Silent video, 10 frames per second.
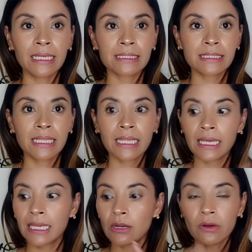este
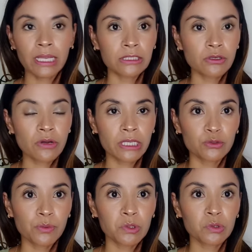de lo que es lo que
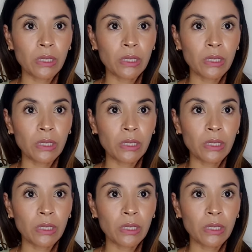estuvimos,